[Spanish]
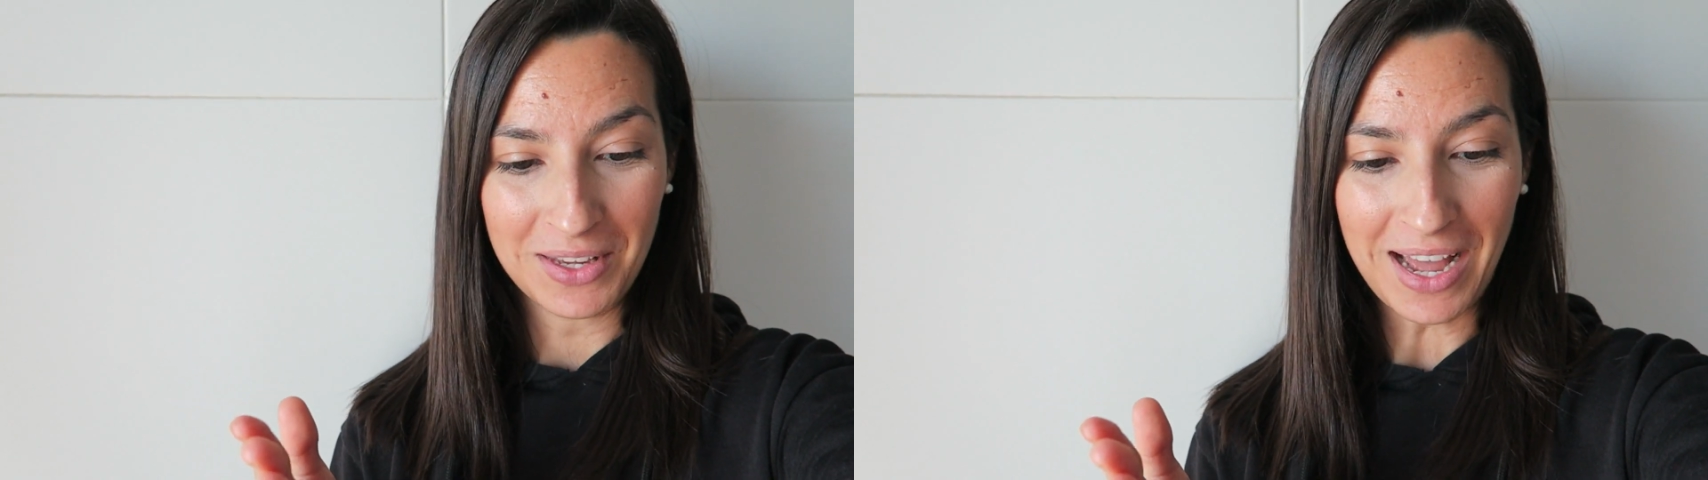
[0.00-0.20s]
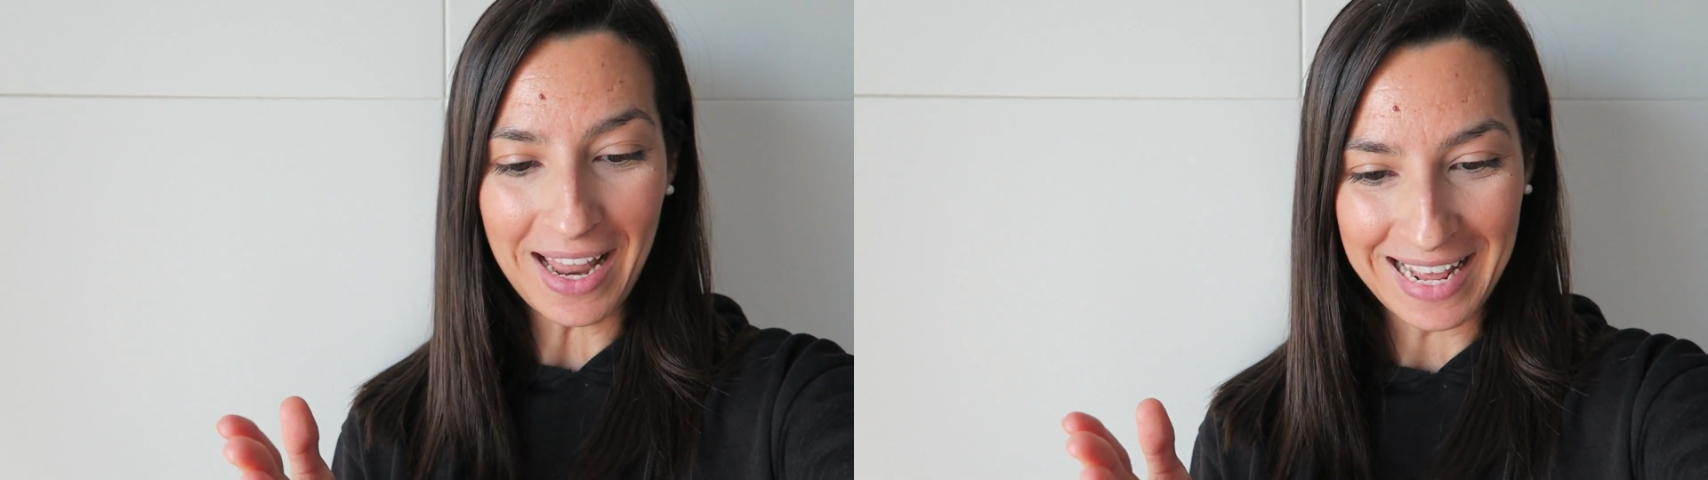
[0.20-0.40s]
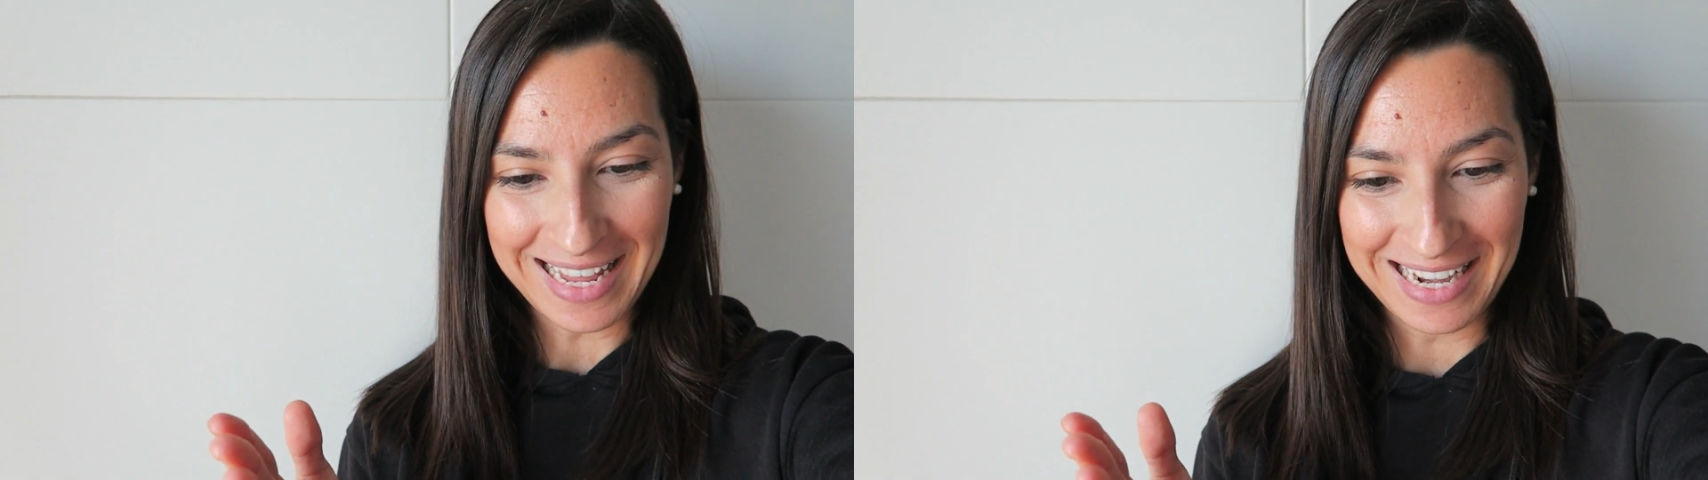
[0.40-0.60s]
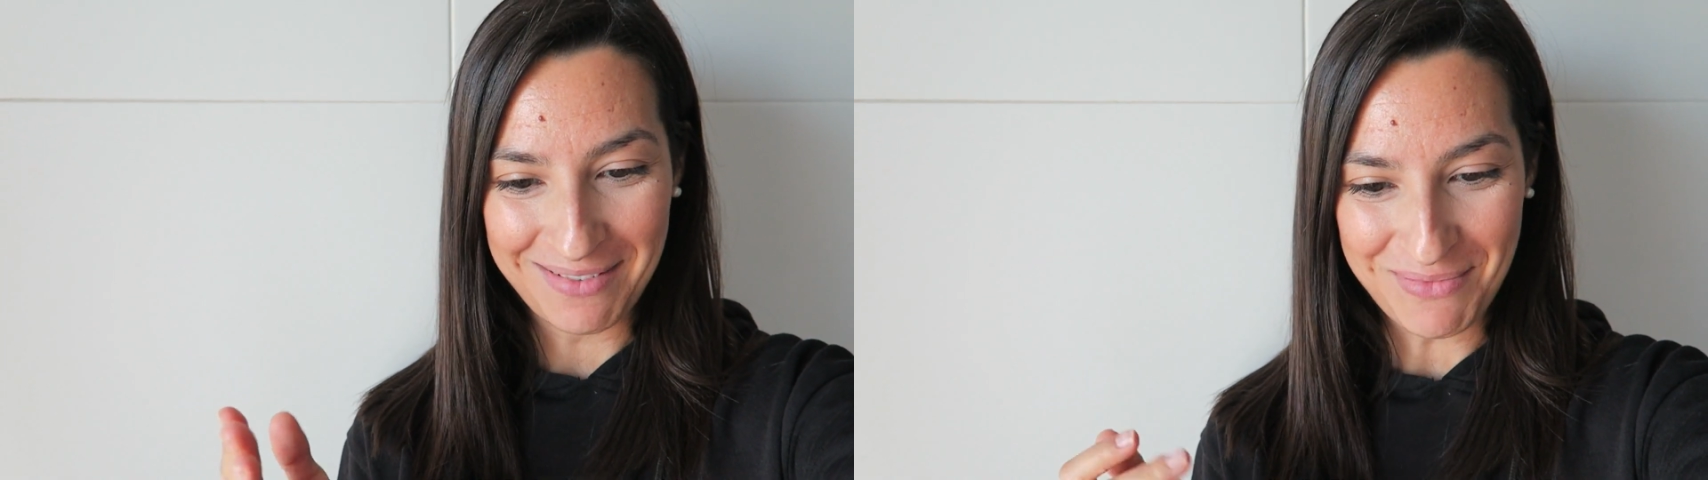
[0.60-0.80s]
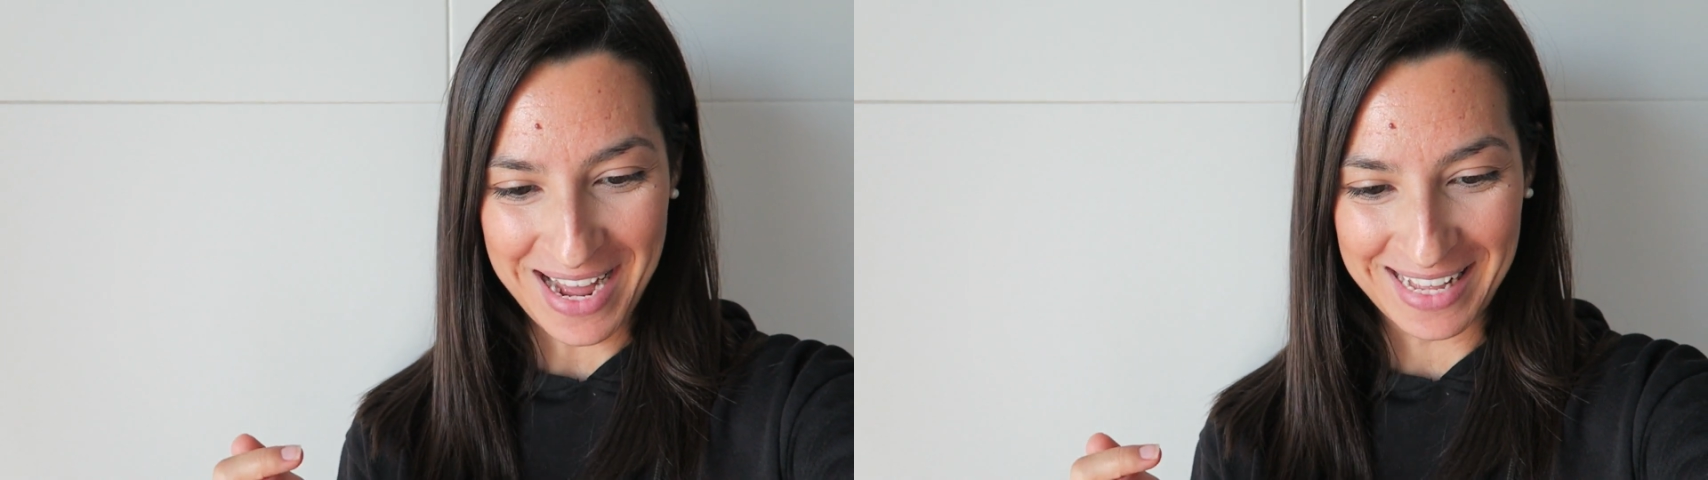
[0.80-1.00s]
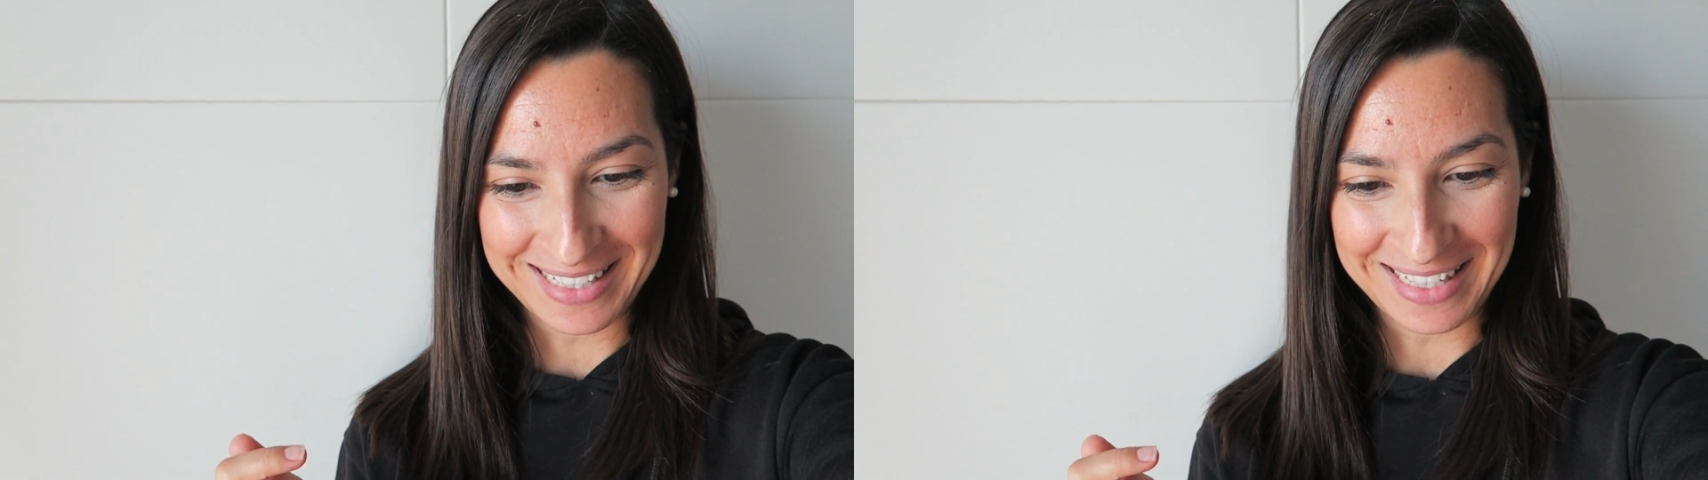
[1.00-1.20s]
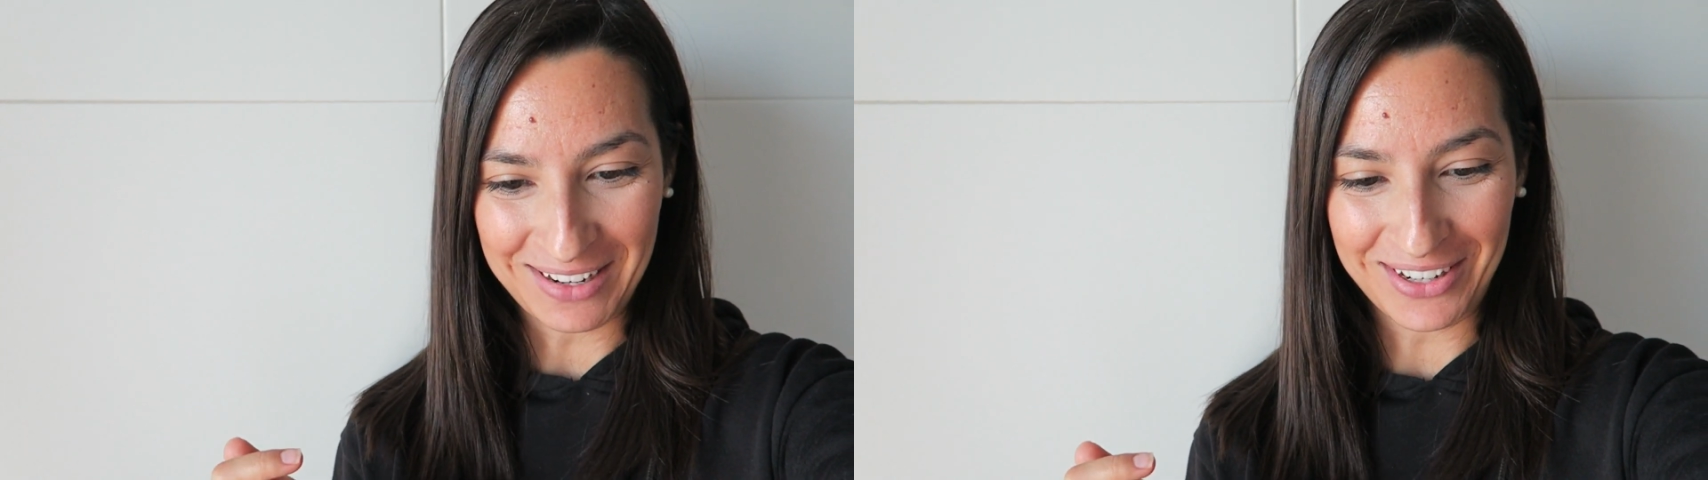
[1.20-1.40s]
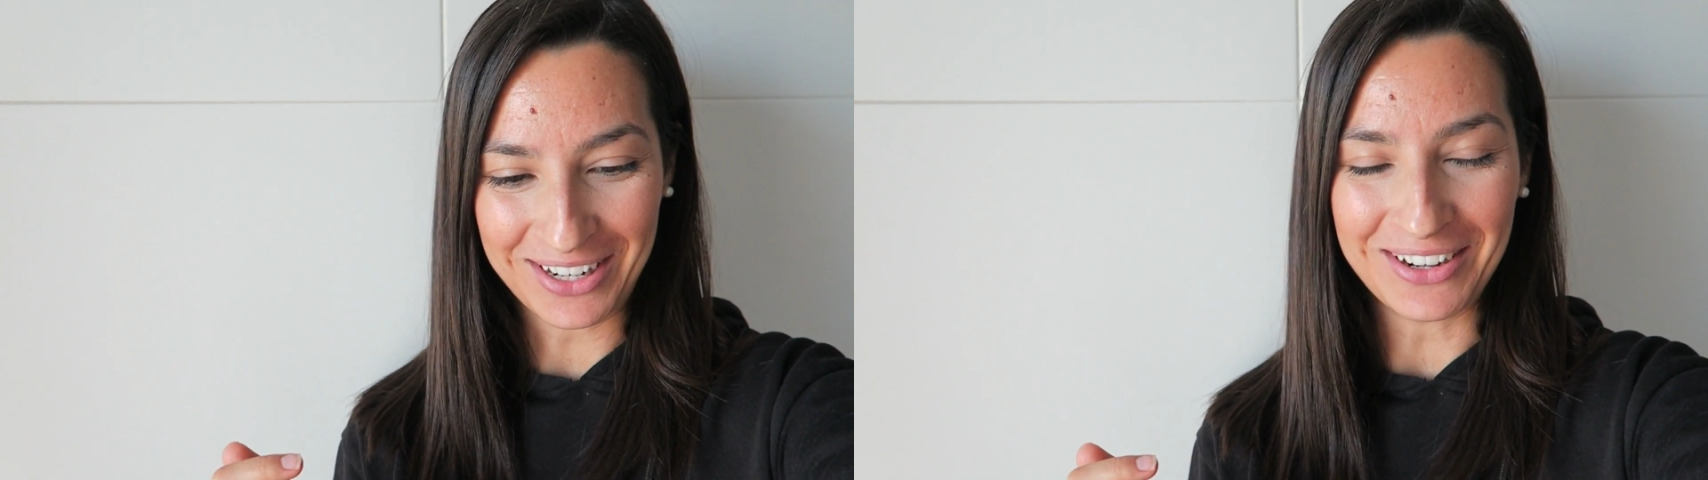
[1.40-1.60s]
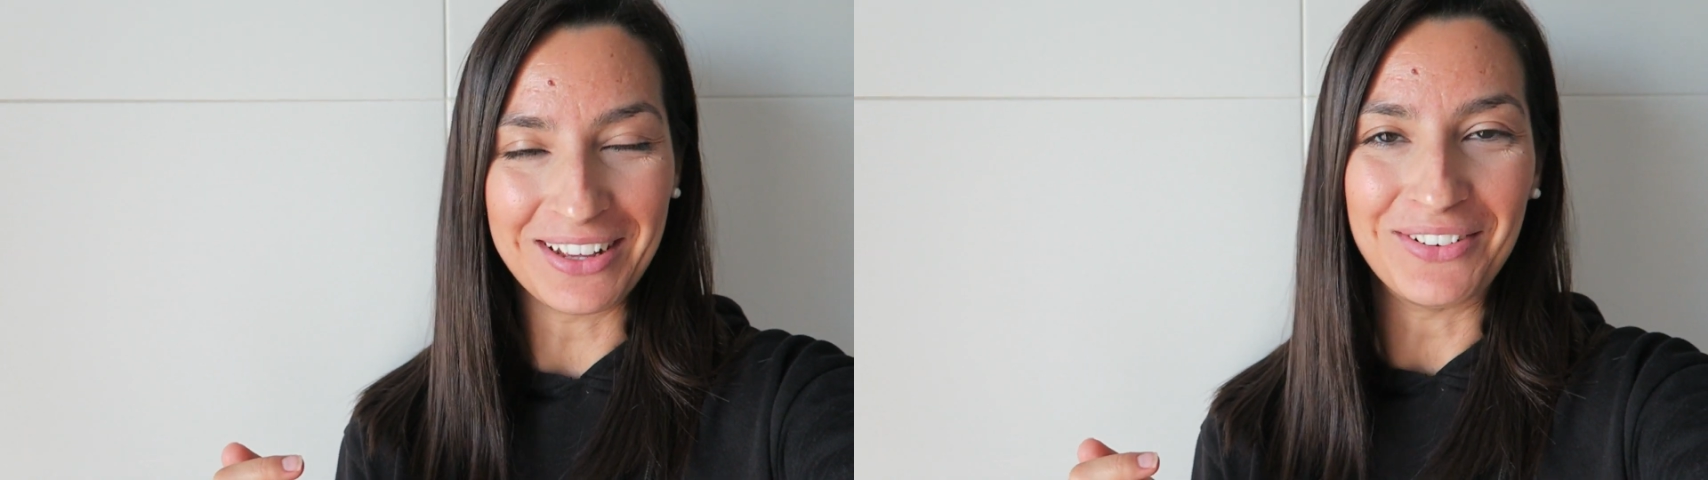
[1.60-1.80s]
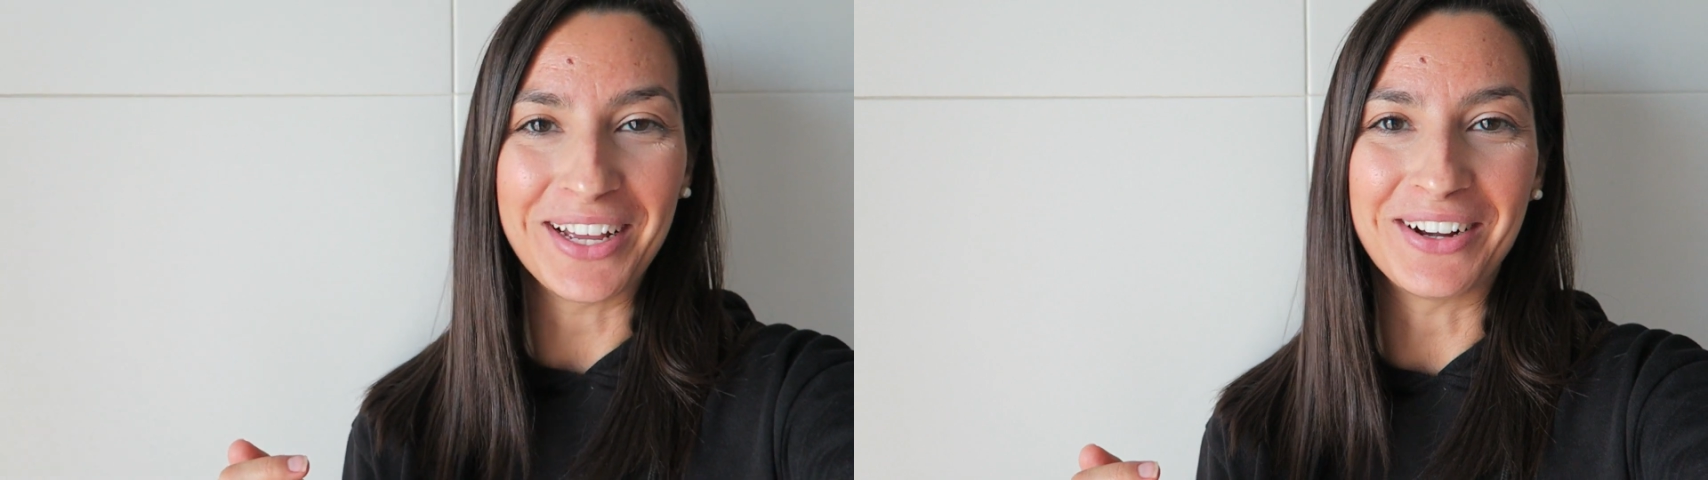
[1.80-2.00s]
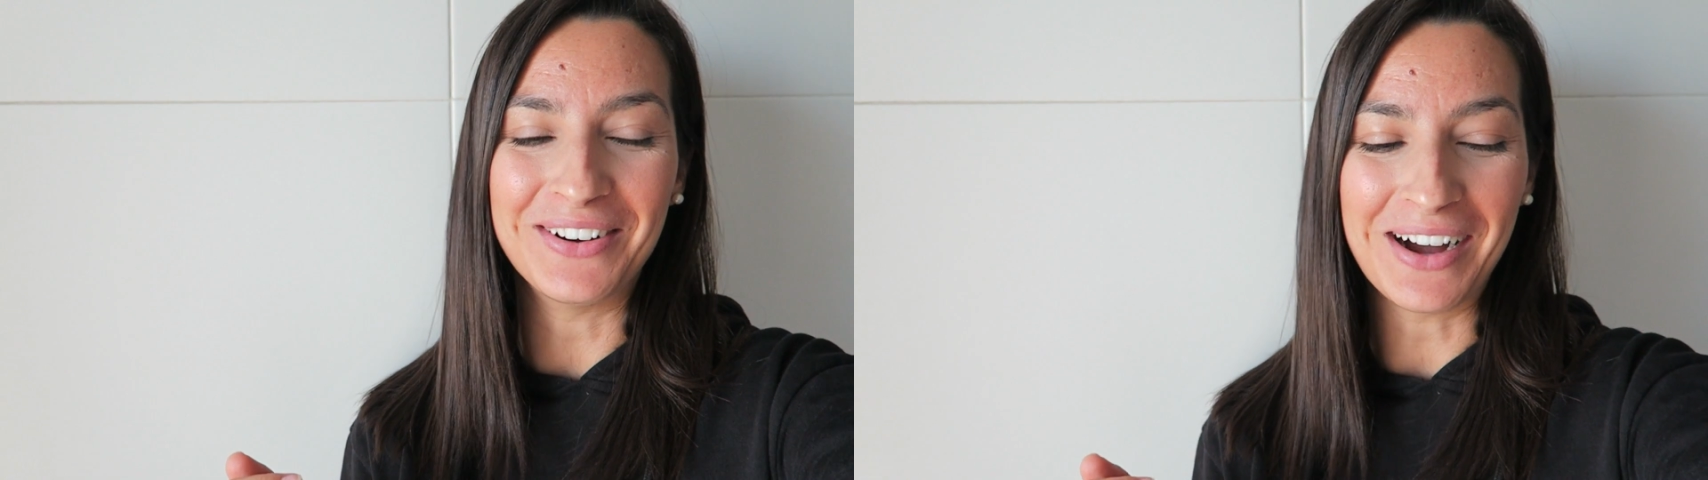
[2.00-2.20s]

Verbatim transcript: ¡Ah, la imán del frigorífico!